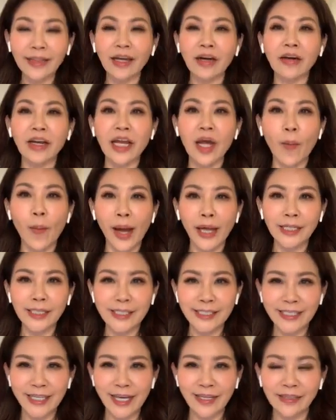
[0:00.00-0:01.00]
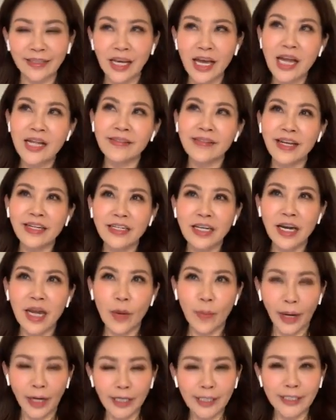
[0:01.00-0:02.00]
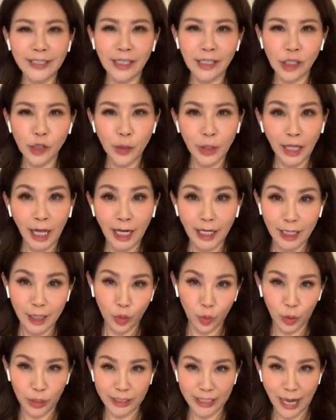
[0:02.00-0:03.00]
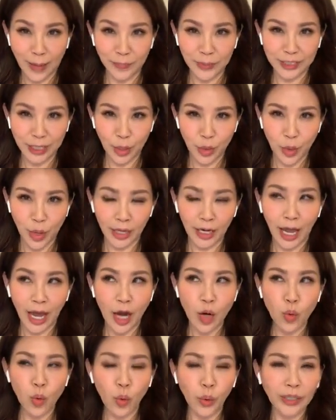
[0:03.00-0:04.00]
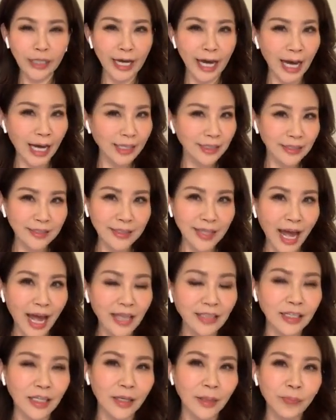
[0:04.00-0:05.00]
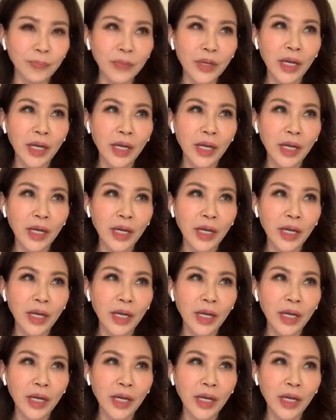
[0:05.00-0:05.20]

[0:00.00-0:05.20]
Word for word: 到另外一间，但是另外一间因为它离我家比较远，还要过一个很大的